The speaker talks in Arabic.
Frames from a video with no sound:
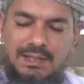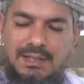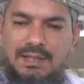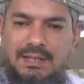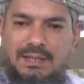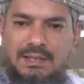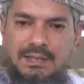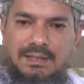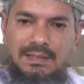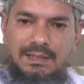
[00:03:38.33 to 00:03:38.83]

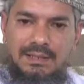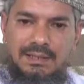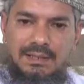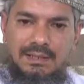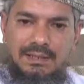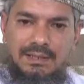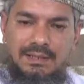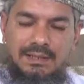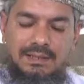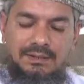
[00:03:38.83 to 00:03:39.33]

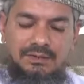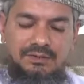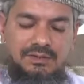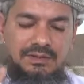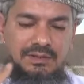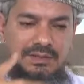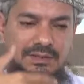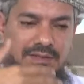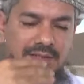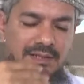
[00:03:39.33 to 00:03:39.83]
آه،
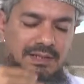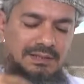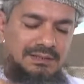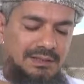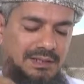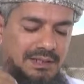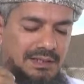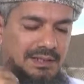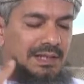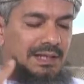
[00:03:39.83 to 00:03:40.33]
سيرته
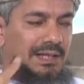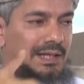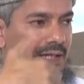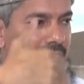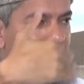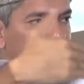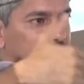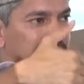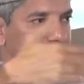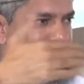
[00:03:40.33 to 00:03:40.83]
العطرة إلى
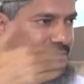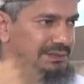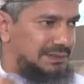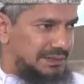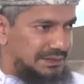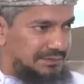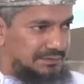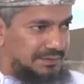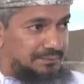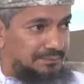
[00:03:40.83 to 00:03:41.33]
البعثة
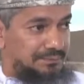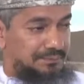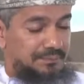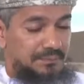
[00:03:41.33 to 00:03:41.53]
الشريفة